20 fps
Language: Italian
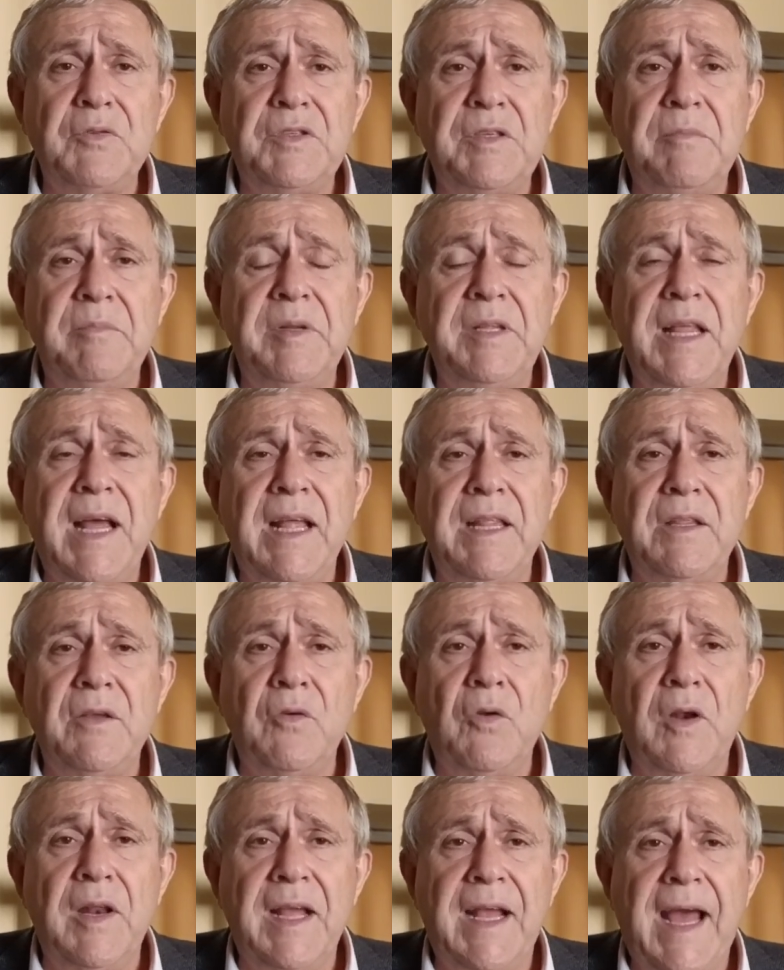possibilità
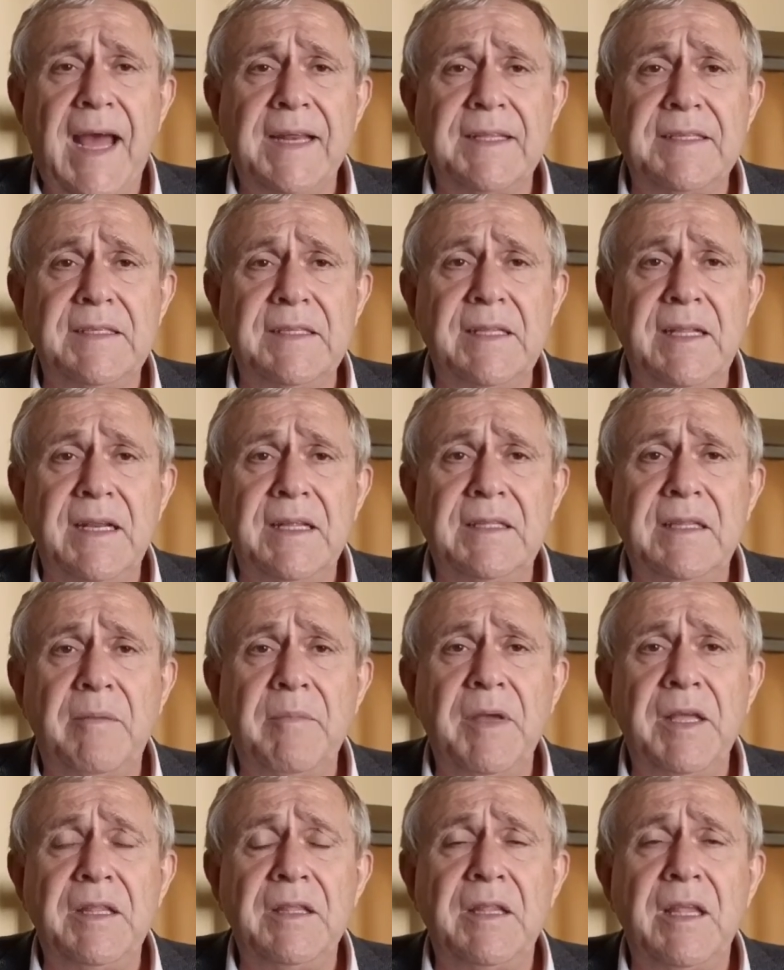di collegarsi
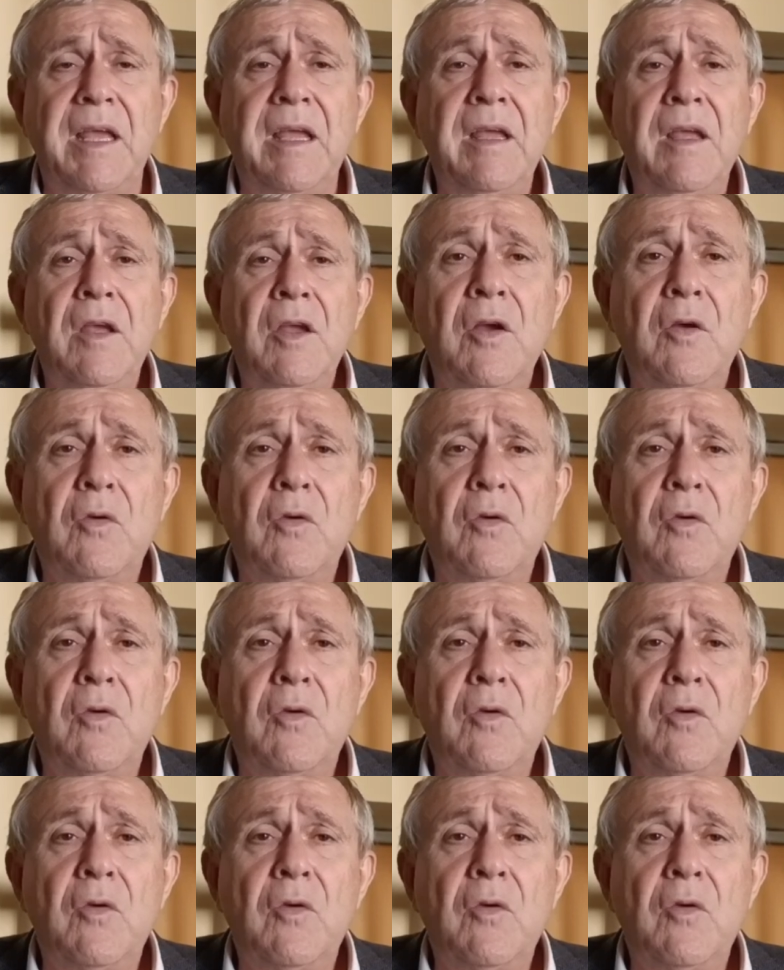direttamente